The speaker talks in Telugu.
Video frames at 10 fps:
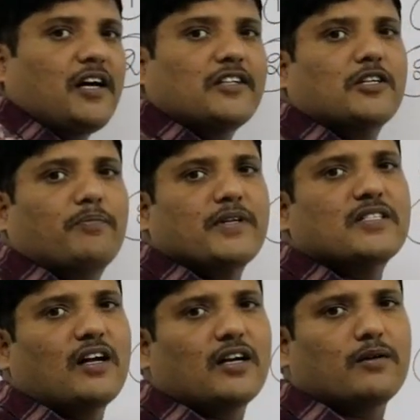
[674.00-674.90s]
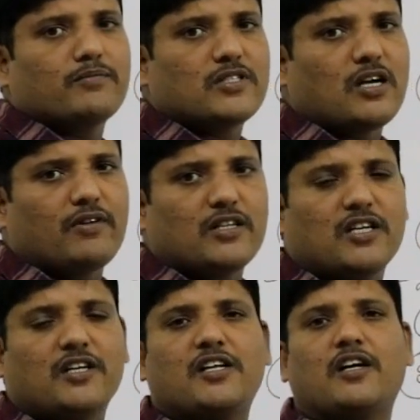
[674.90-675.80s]
అని చెప్పేసి అంటాం
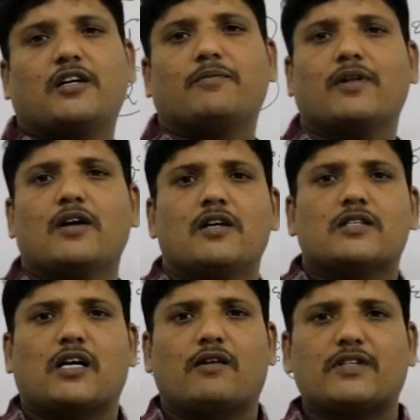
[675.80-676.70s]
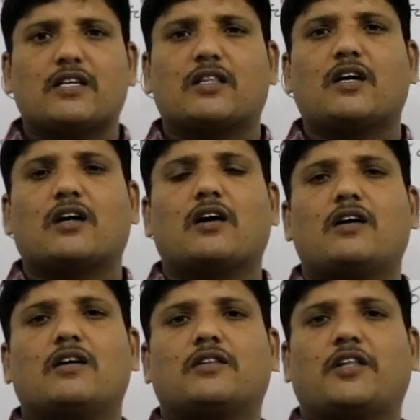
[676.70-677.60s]
సావర్జనిటీ అంటాం సర్వసత్తాక
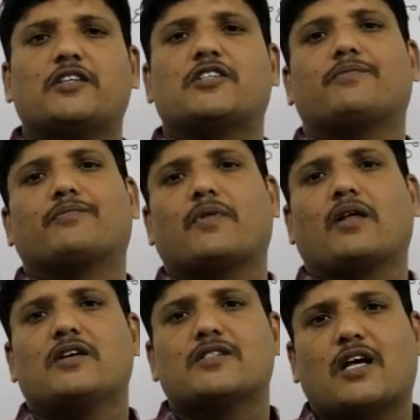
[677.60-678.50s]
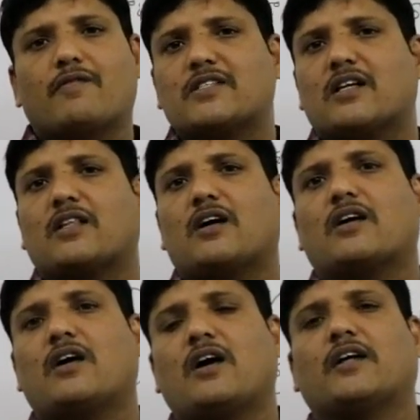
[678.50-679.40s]
దేశం
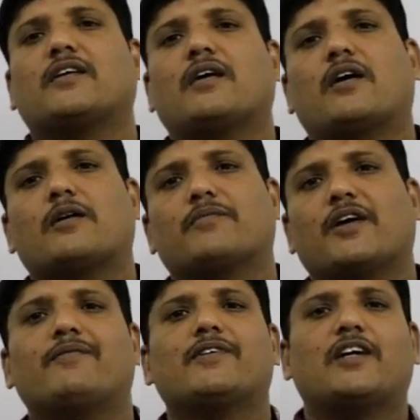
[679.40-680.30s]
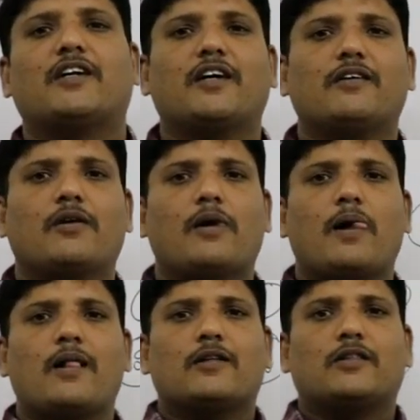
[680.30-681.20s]
సర్వసత్తాక అధికారం ఏమిటంటే
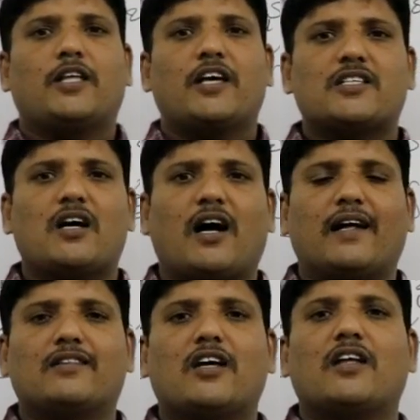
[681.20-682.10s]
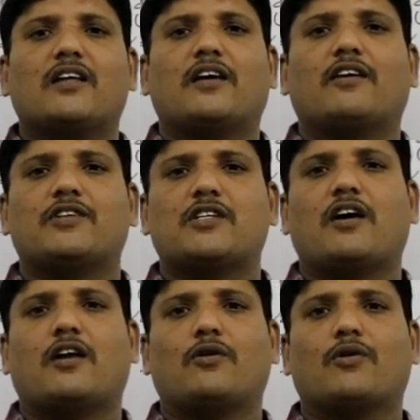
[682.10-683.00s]
దేశ అంతరంగిక
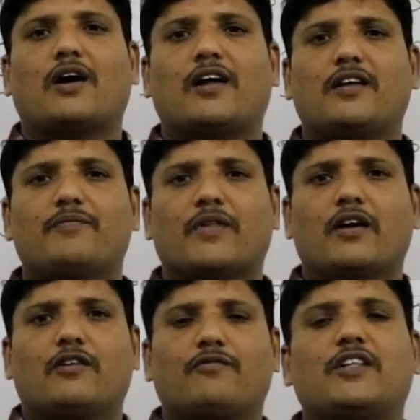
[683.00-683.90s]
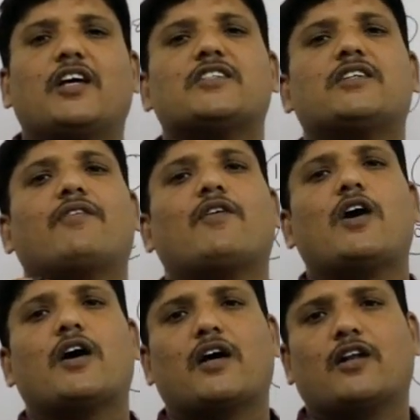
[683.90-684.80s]
విషయాలలో కానీ విదేశీ
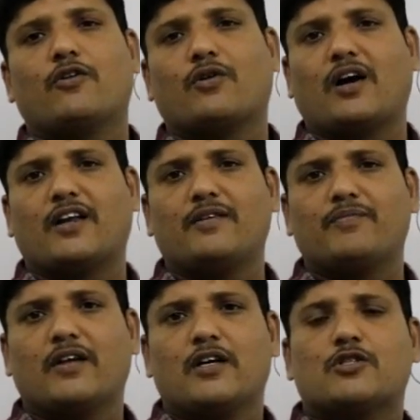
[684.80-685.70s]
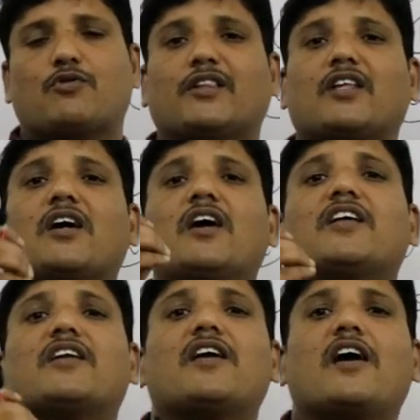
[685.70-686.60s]
వ్యవహారాలలో కానీ స్వంతగా
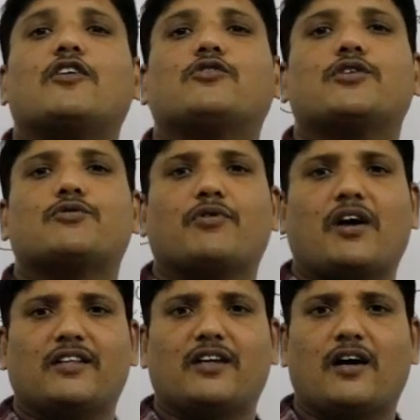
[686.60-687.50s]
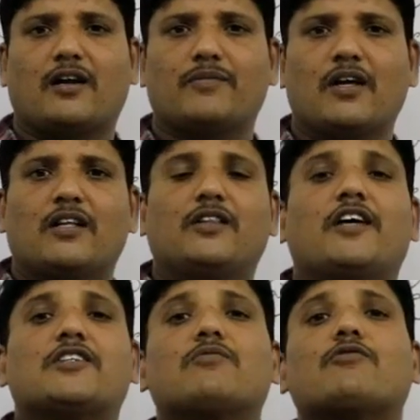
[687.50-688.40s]
నిర్ణయాలు తీసుకునే అధికారం
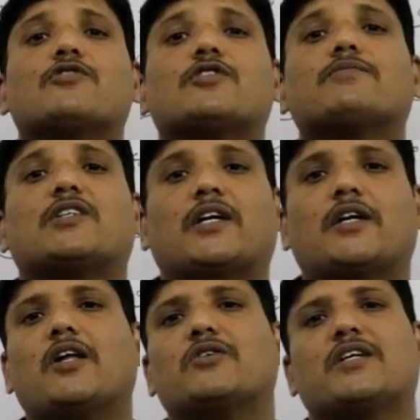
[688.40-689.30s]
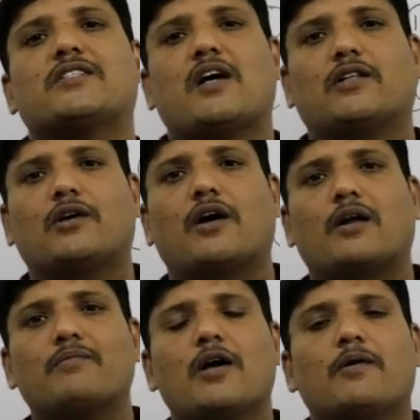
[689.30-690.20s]
దేశం కోసం చట్టాలు చేసే
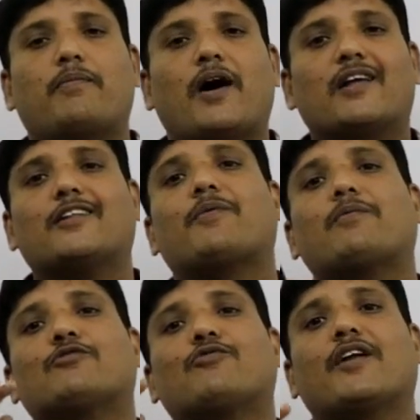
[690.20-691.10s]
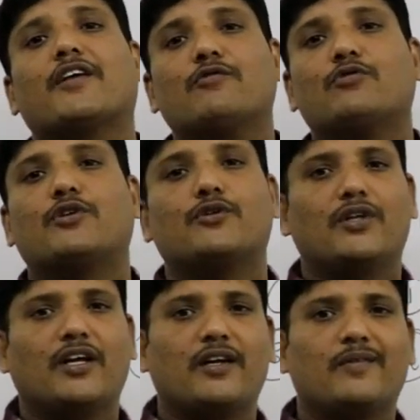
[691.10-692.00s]
అధికారం భారత ప్రభుత్వానికి
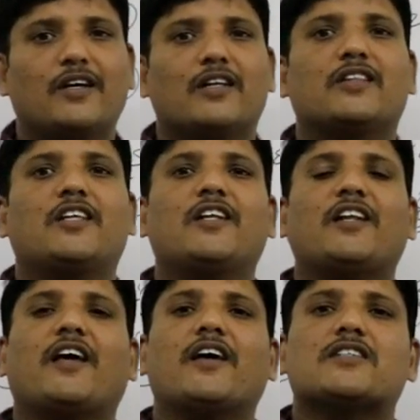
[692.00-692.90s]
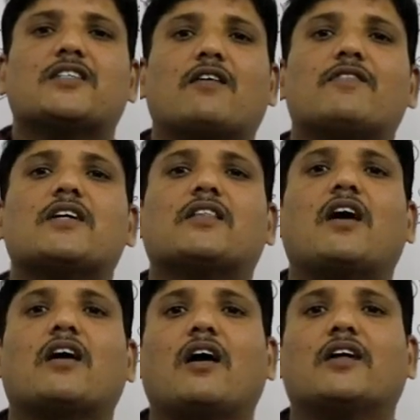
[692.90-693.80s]
ఉంటుంది దీనినే
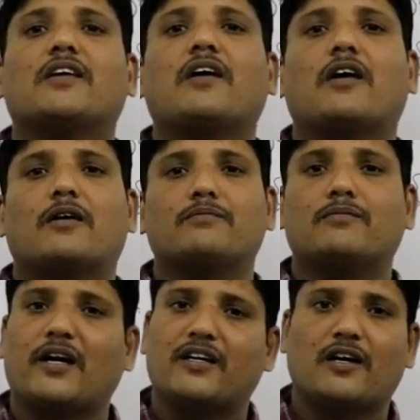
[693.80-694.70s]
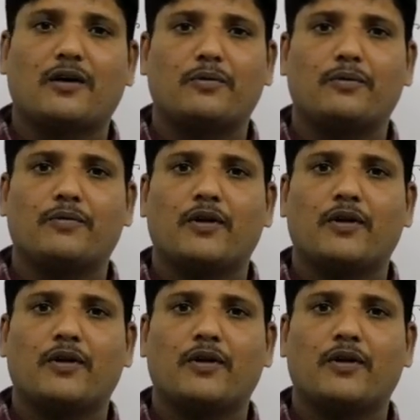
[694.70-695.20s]
సర్వసత్తాక అధికారం అంటారు